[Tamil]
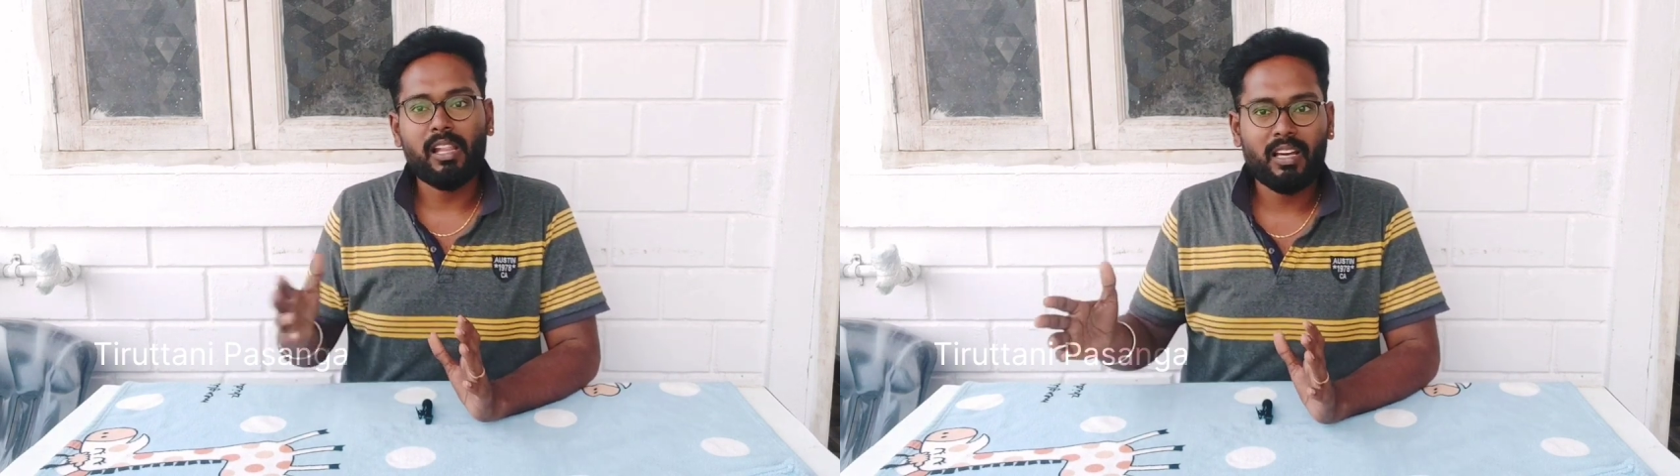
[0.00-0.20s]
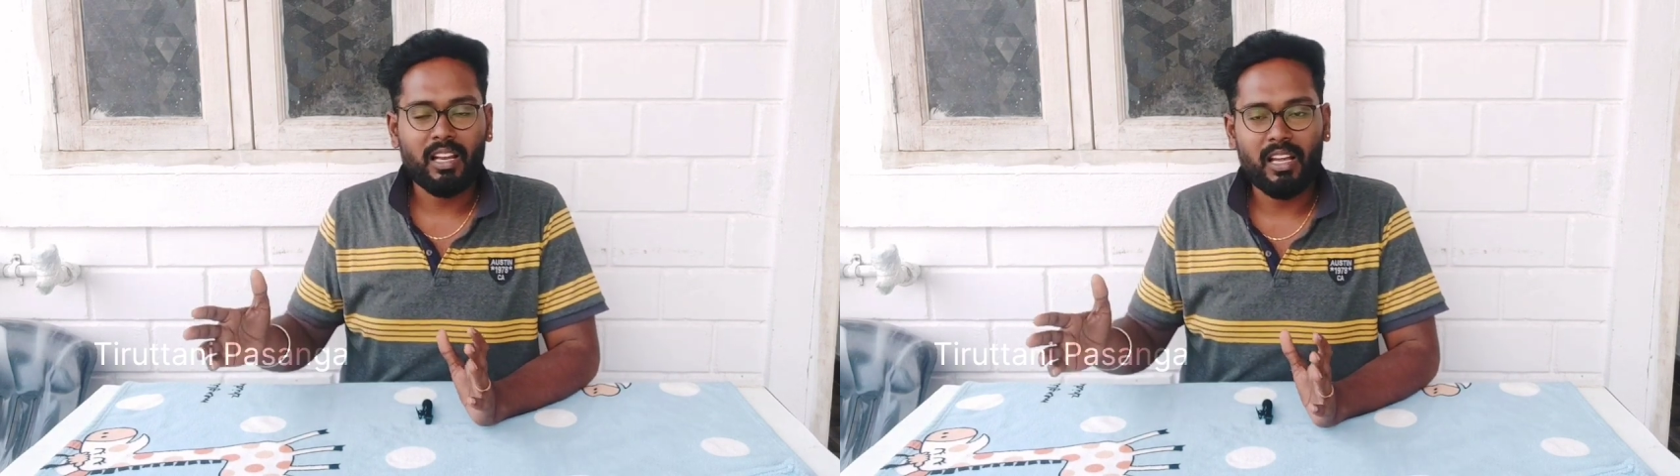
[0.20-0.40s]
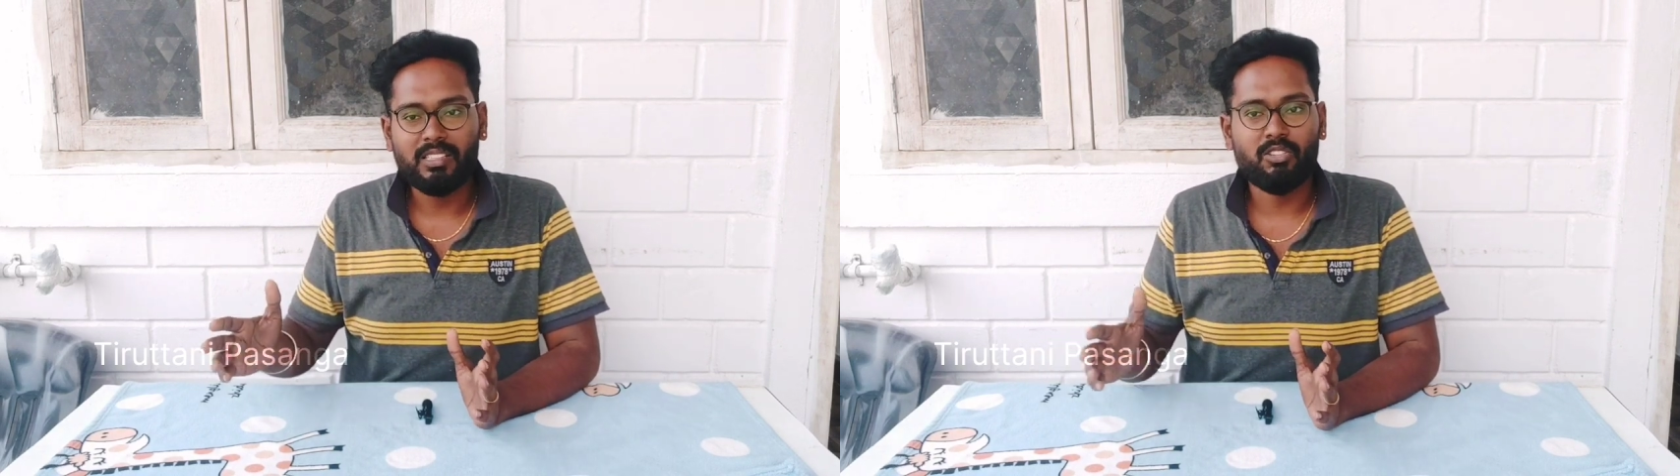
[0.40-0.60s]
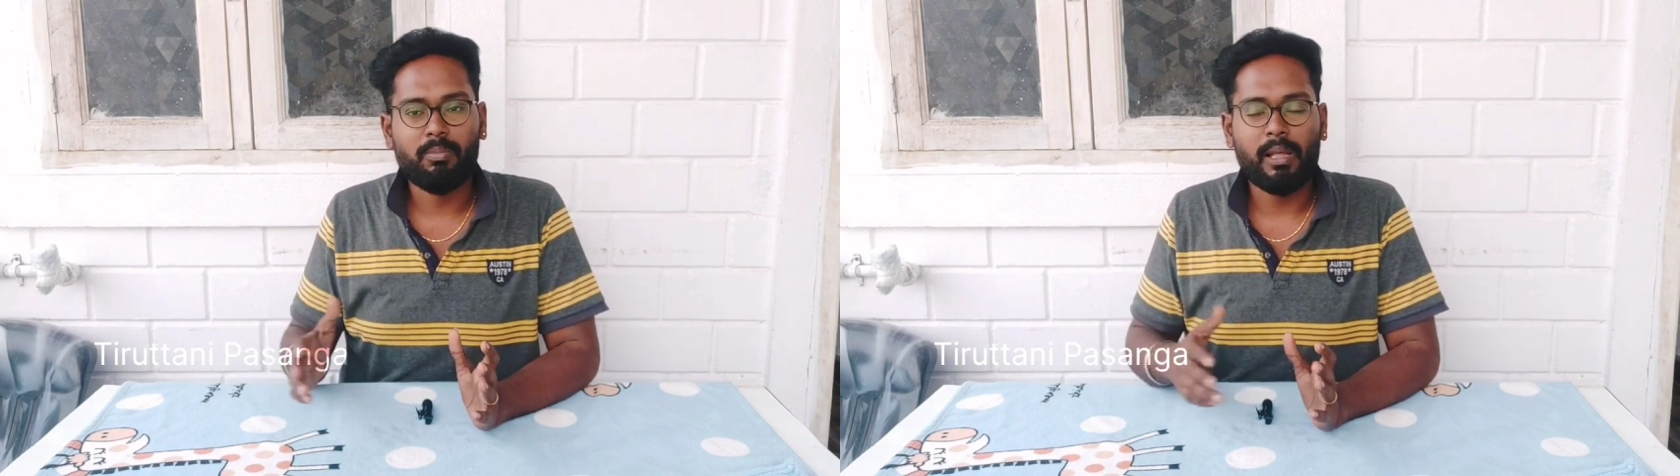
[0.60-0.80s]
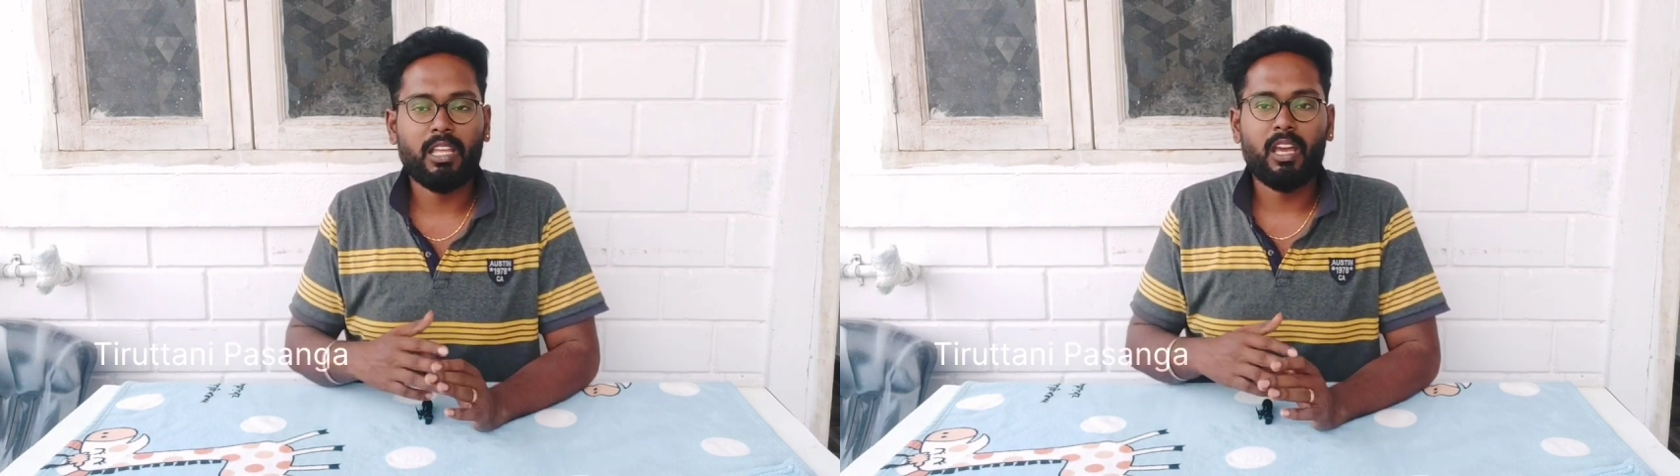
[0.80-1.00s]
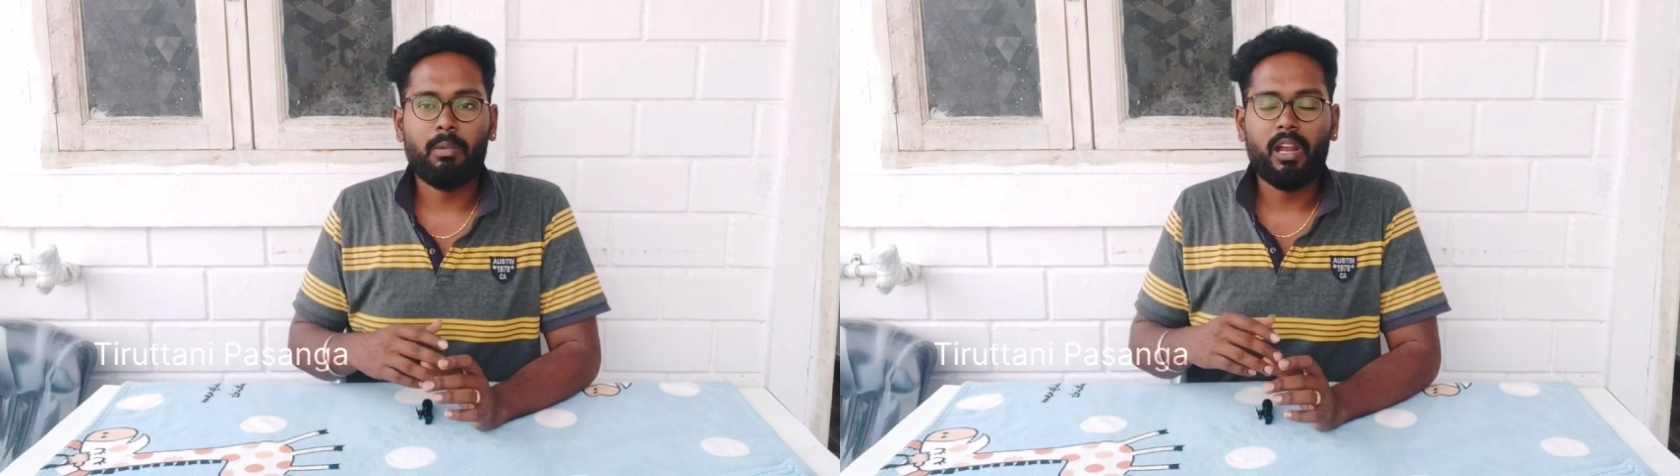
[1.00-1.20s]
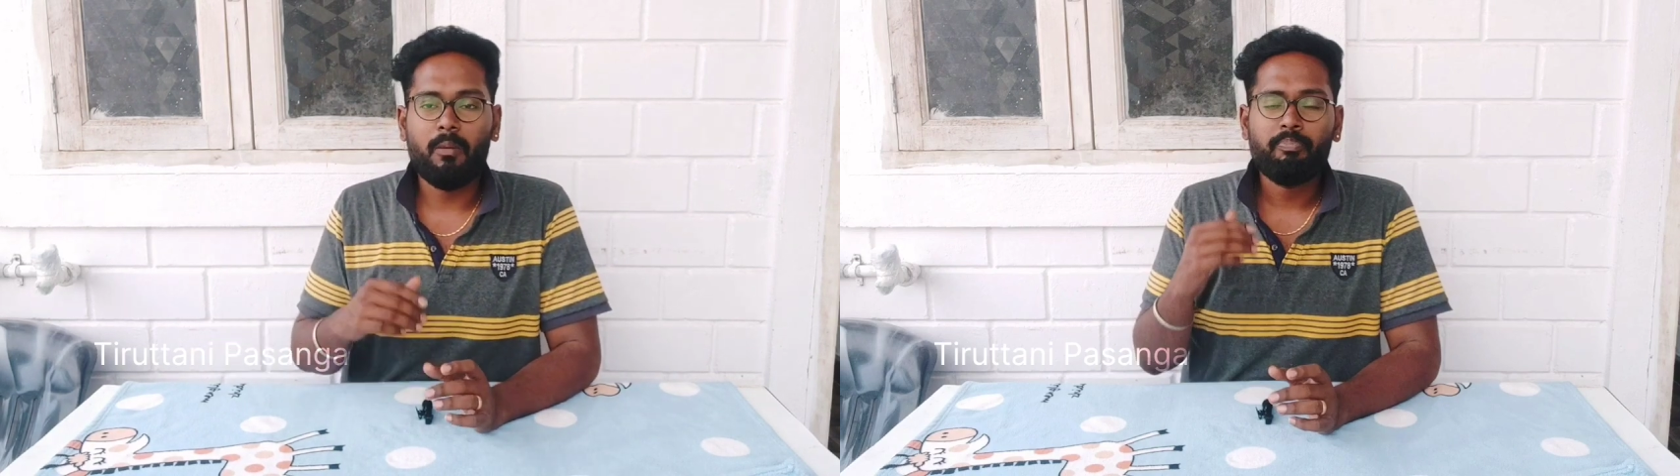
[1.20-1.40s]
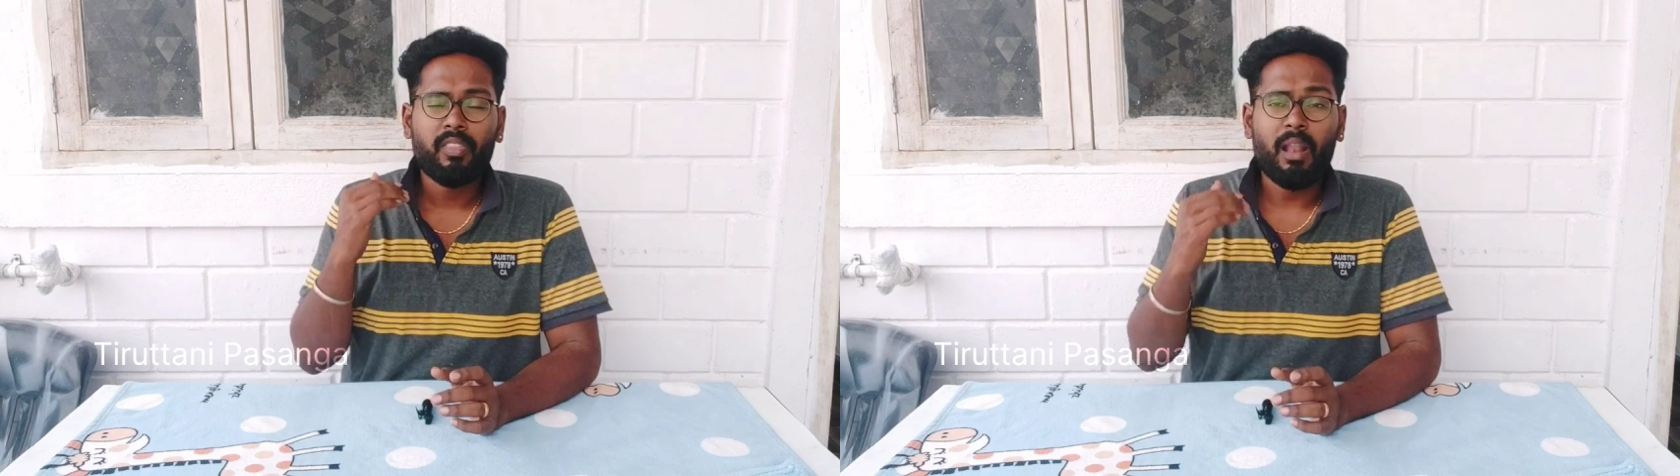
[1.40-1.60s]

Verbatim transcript: மாதங்கள் கழிச்சு வந்து பாத்தீங்க அப்படின்னா